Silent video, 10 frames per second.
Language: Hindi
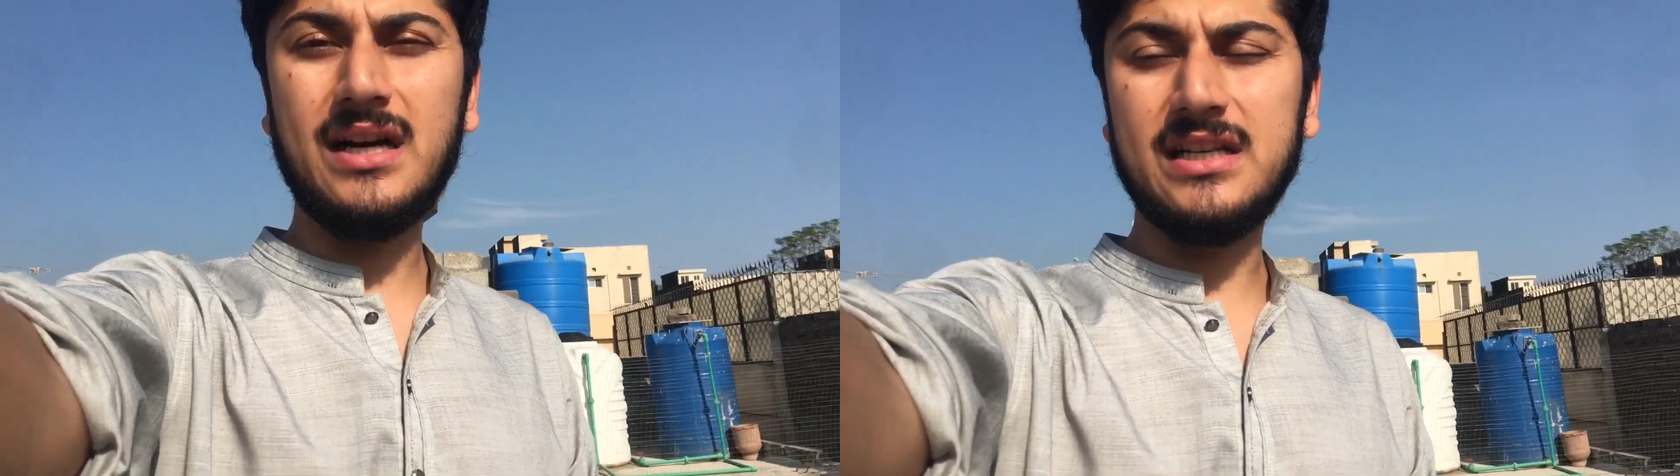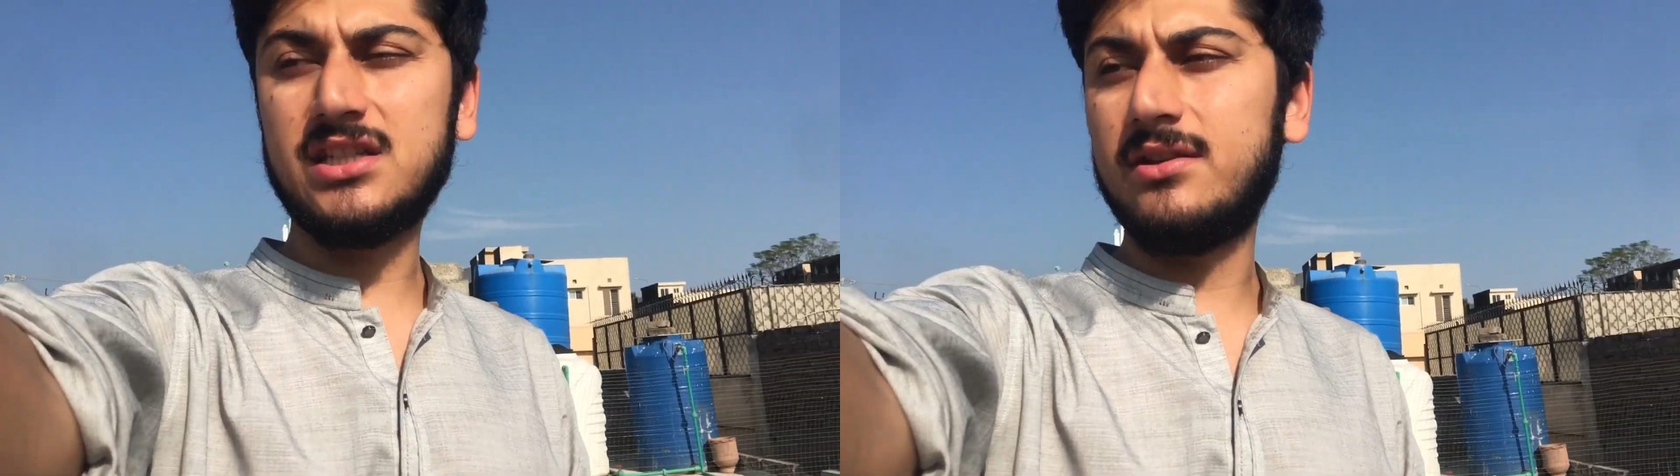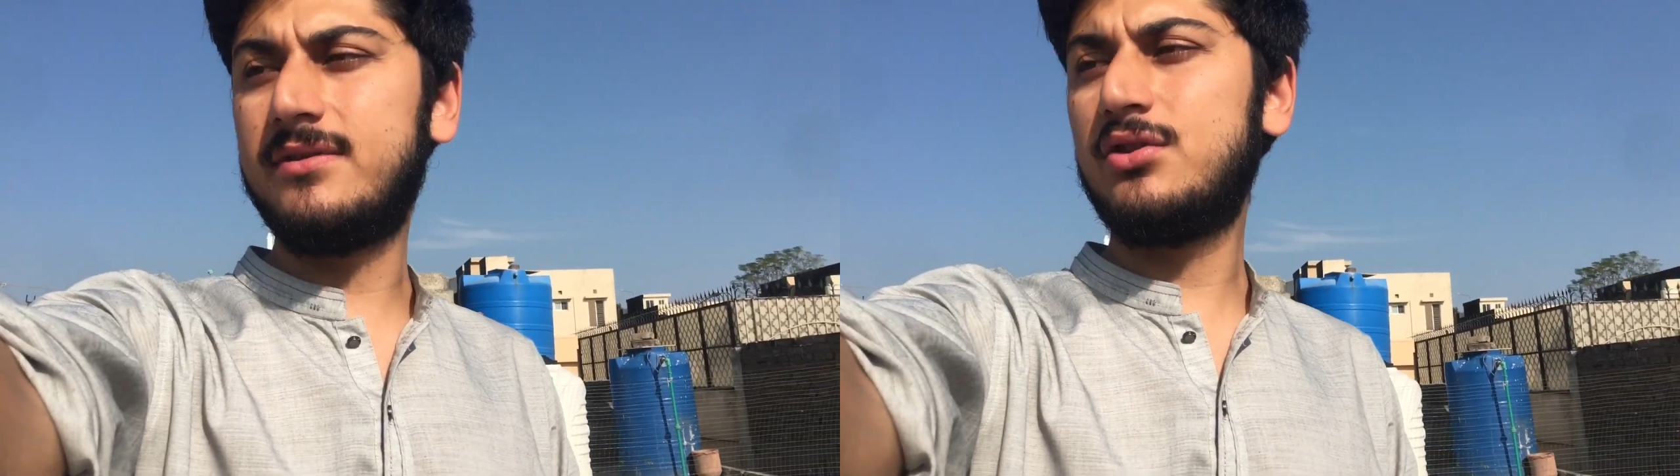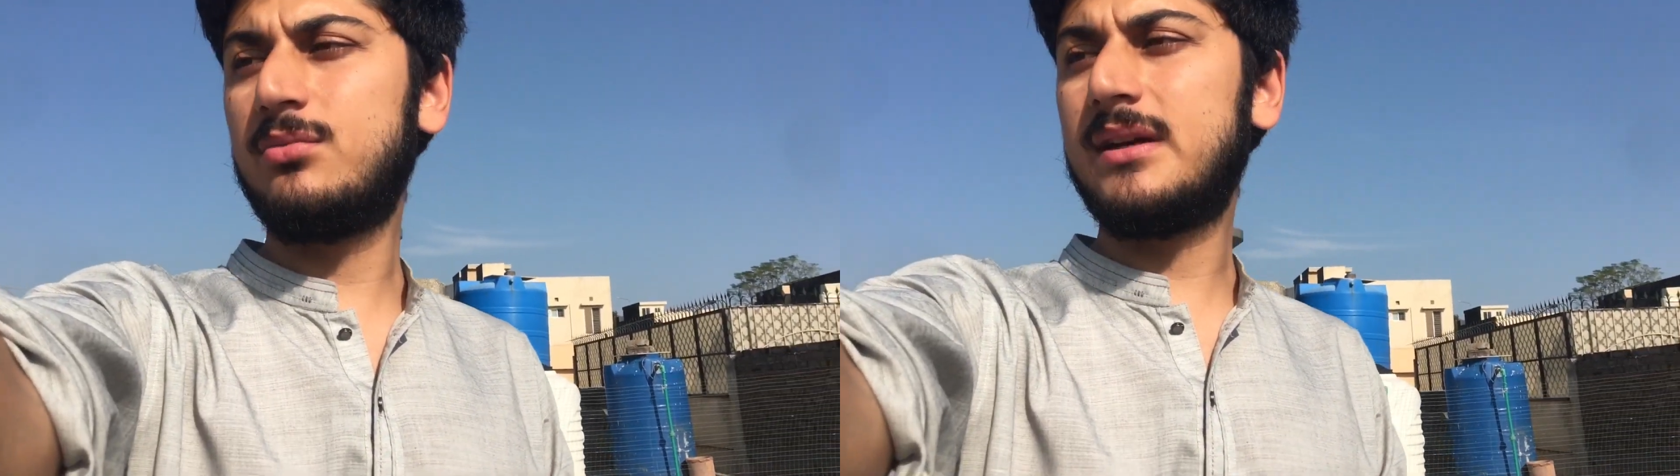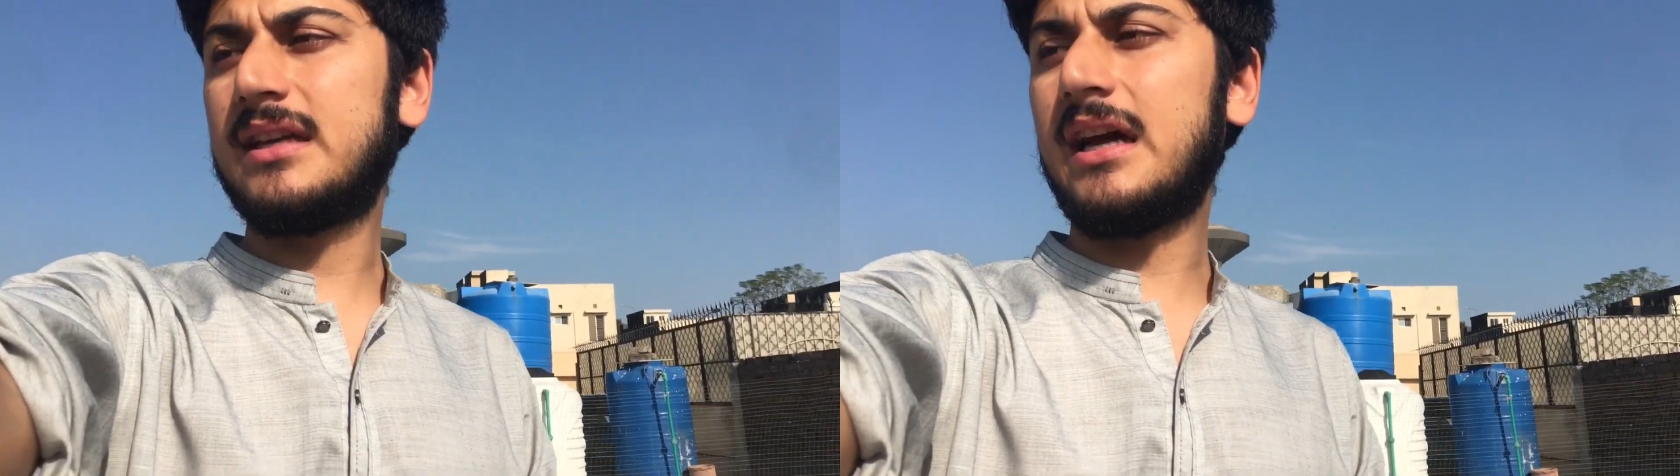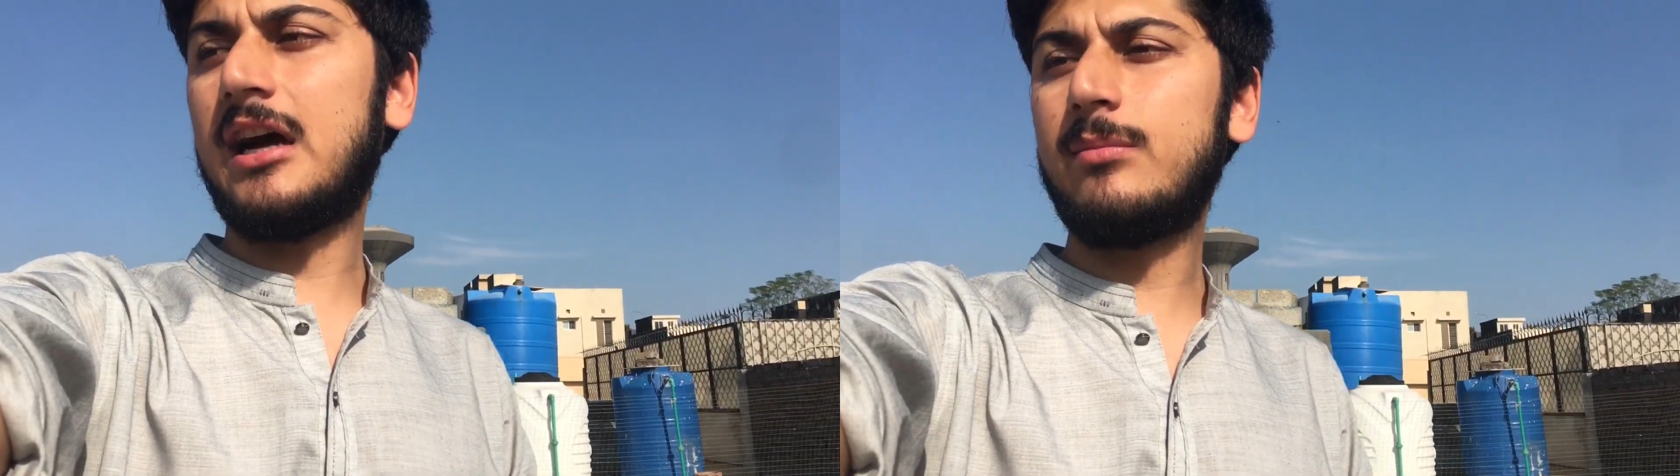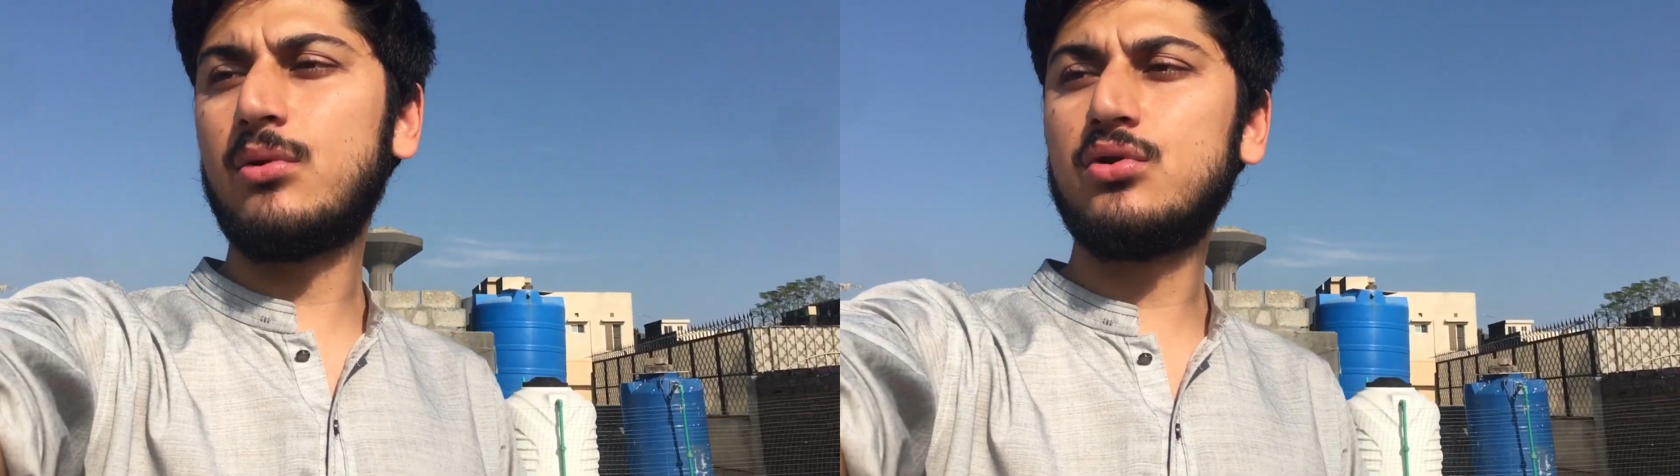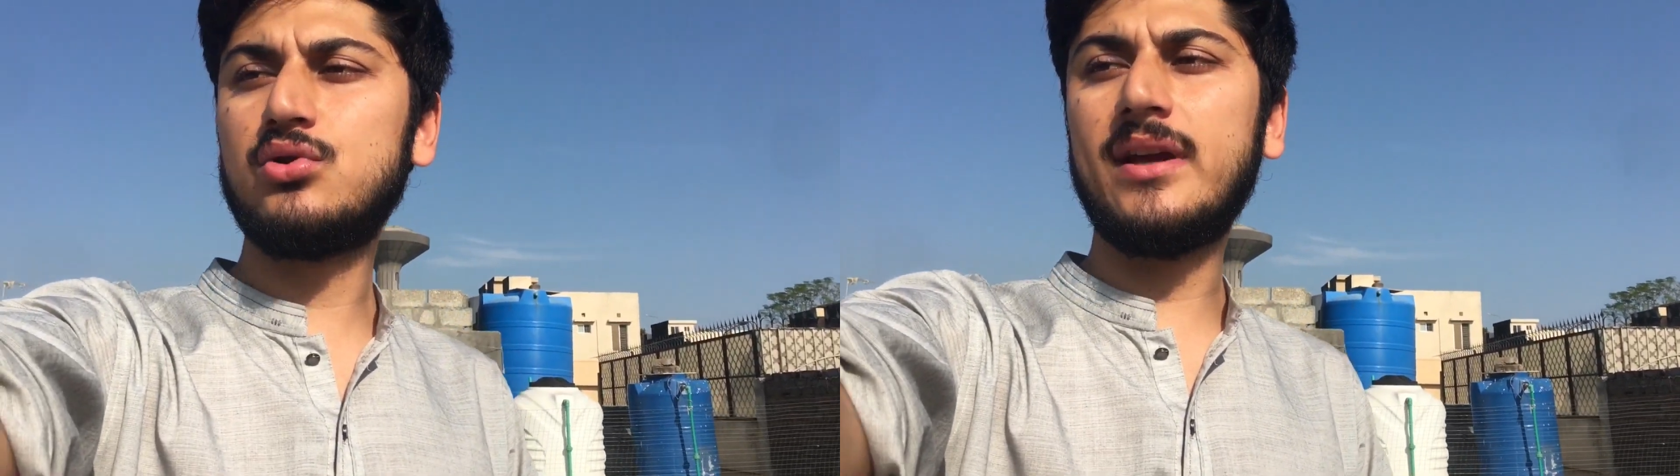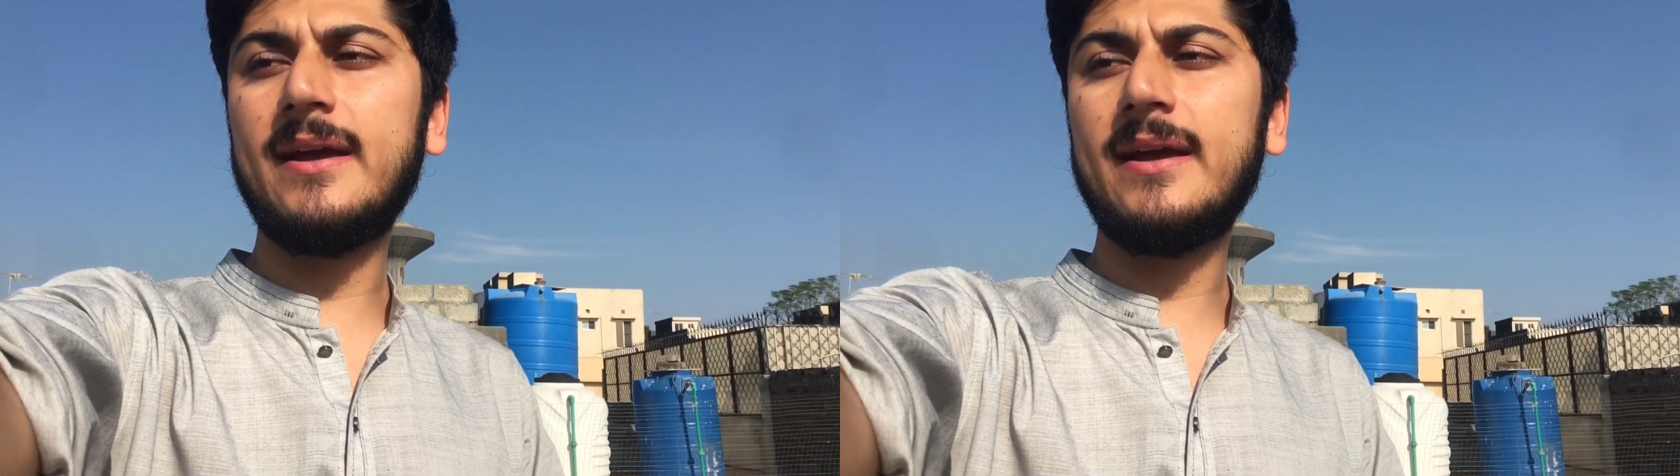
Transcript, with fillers: आज के वीडियो में कि आप लोग जो है